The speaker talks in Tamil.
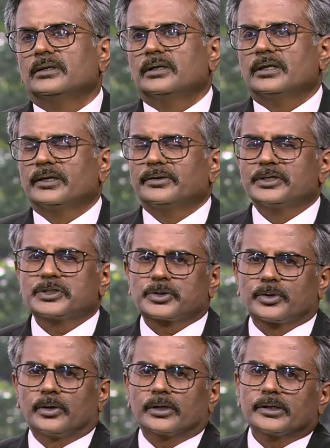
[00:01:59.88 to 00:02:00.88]
அதாவது
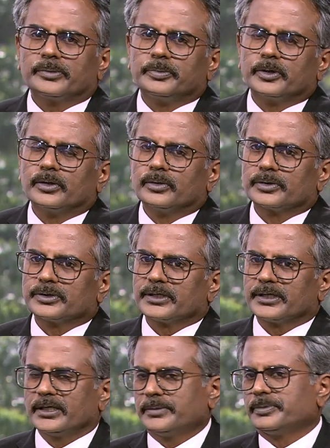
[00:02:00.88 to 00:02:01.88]
ஸ்ட்ரோக் இப்போது
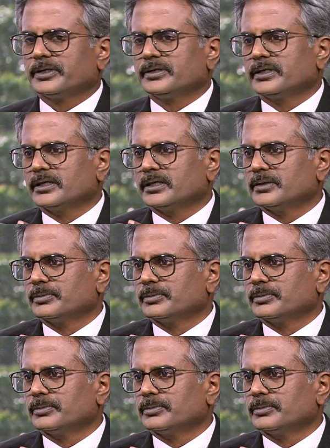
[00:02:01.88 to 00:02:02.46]
ஒருத்தருக்கு ஏற்படுதுன்னா ரொம்ப